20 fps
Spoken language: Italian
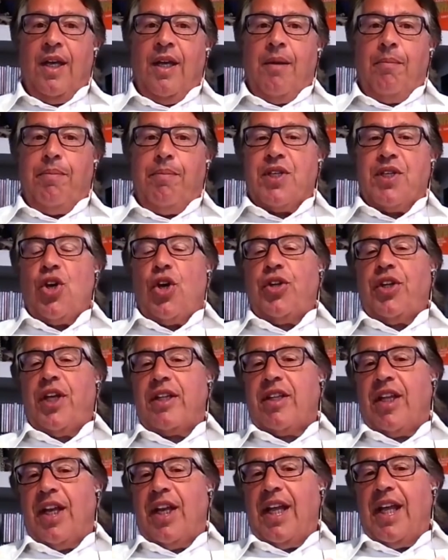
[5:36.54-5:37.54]
bisogna
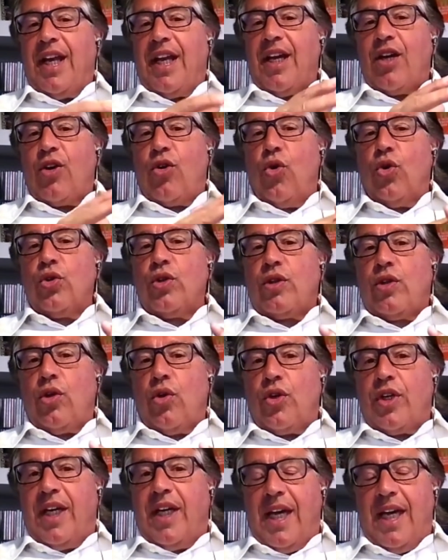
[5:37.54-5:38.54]
tenere
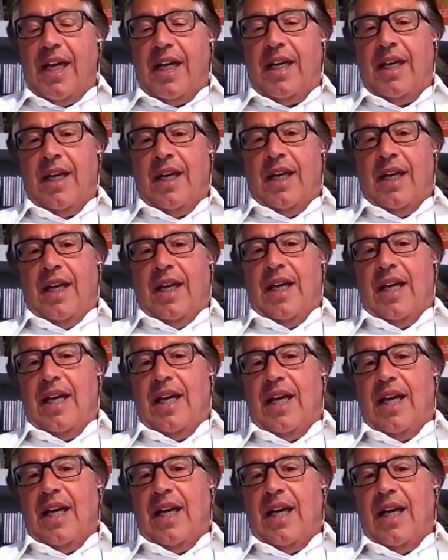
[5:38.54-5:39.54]
conto che
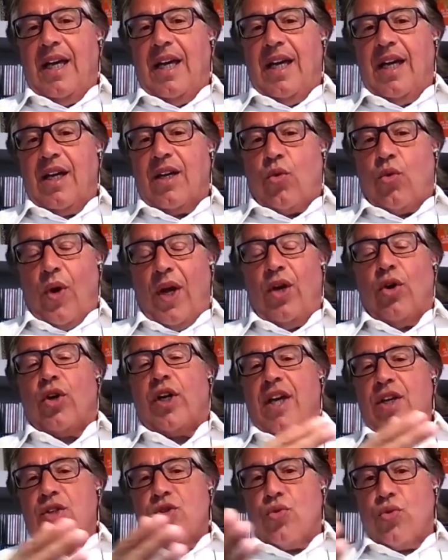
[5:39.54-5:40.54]
eh, quello
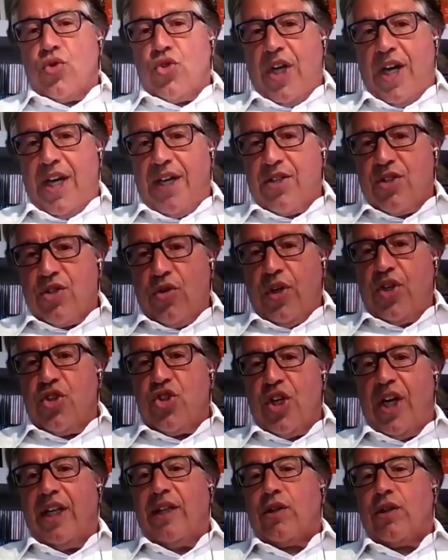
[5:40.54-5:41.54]
che è successo, i
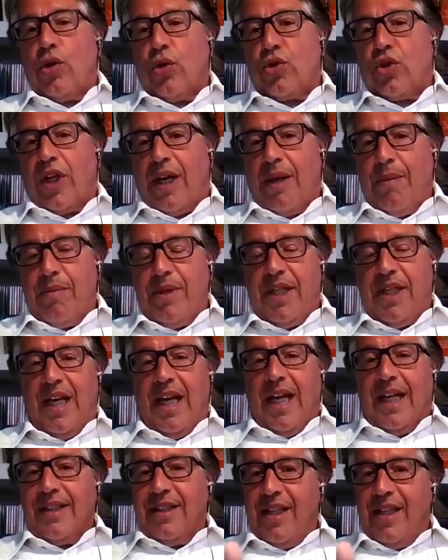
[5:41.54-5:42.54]

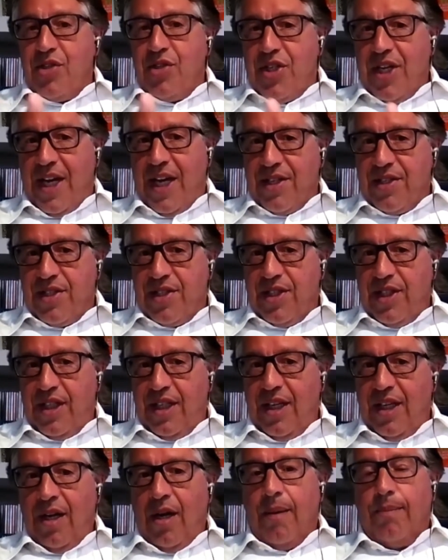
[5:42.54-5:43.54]
103.000
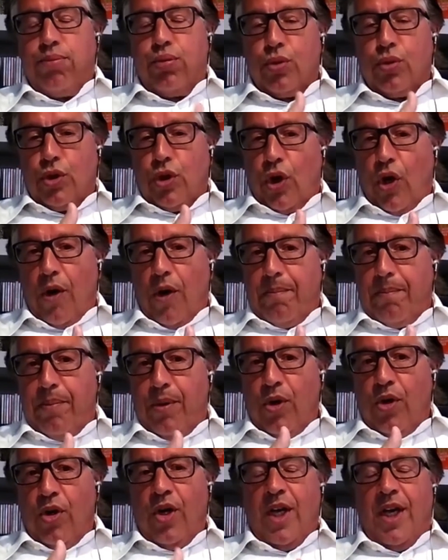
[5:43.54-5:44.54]
decessi,
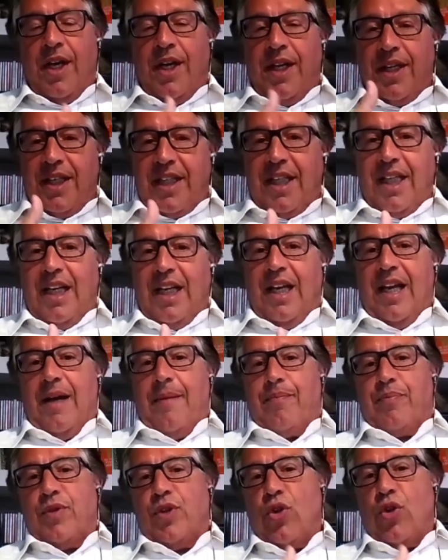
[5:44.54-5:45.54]
purtroppo il
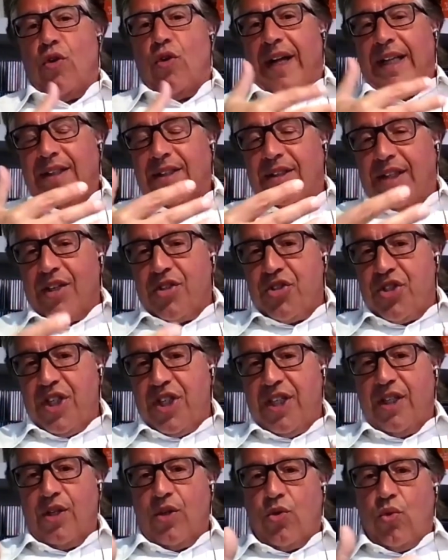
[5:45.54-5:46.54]

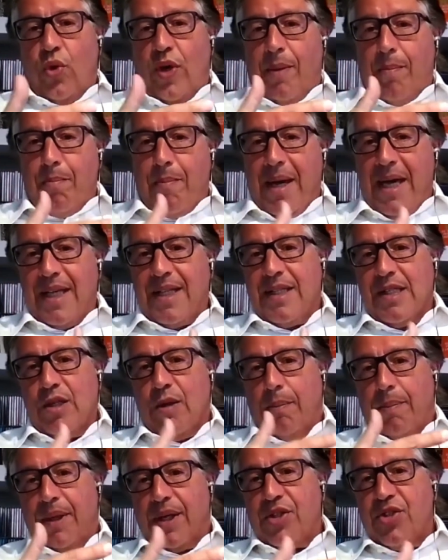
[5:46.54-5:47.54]

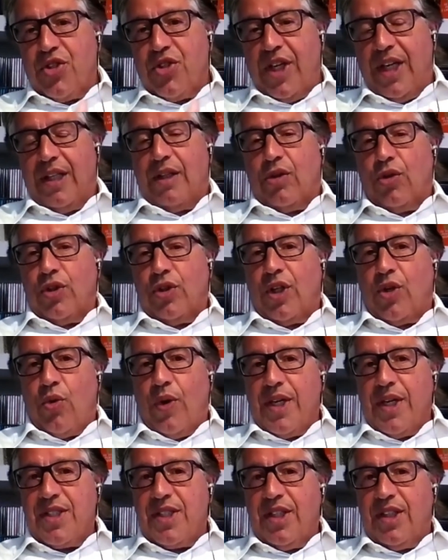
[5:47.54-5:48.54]
95,5% di
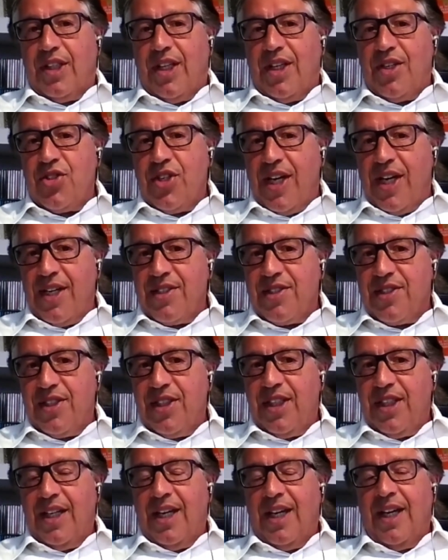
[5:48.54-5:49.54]
questi
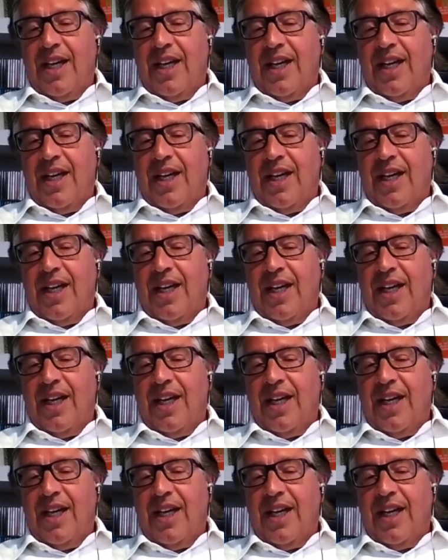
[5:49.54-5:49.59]
decessi